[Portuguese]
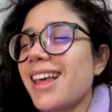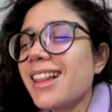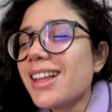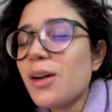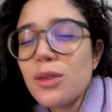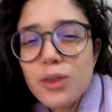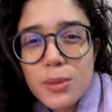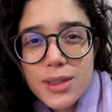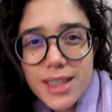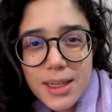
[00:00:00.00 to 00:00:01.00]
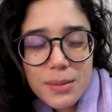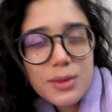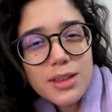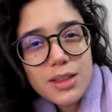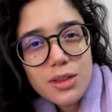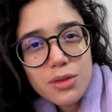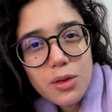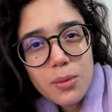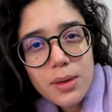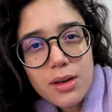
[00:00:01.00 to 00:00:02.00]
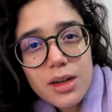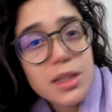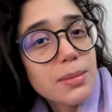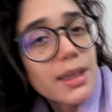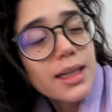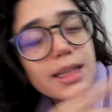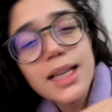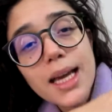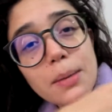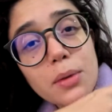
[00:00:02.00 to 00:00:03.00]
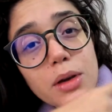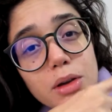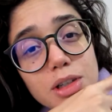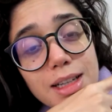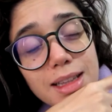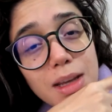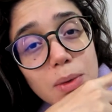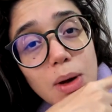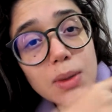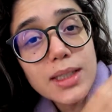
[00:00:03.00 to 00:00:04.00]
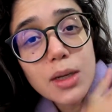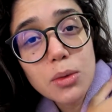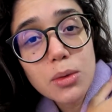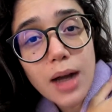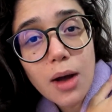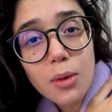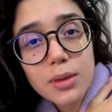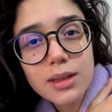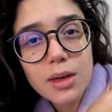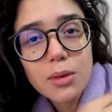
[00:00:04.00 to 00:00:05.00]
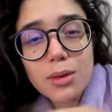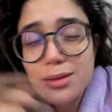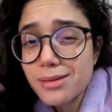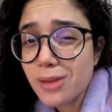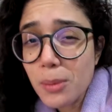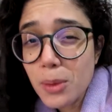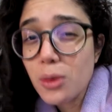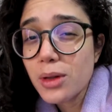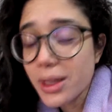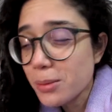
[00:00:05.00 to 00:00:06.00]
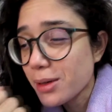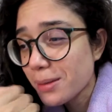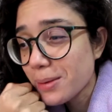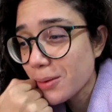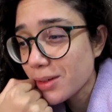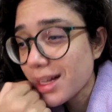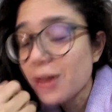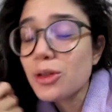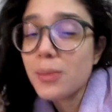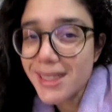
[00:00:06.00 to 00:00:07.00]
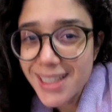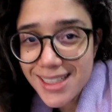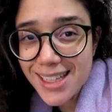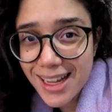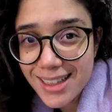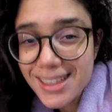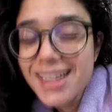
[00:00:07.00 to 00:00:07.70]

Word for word: Então eu vou mostrar aqui pra vocês o que eu vou comer agora de manhã e daqui a pouquinho eu já tenho aula inaugural. Então, eu, como eu enrolei um pouquinho pra acordar, eu tô meio atrasada.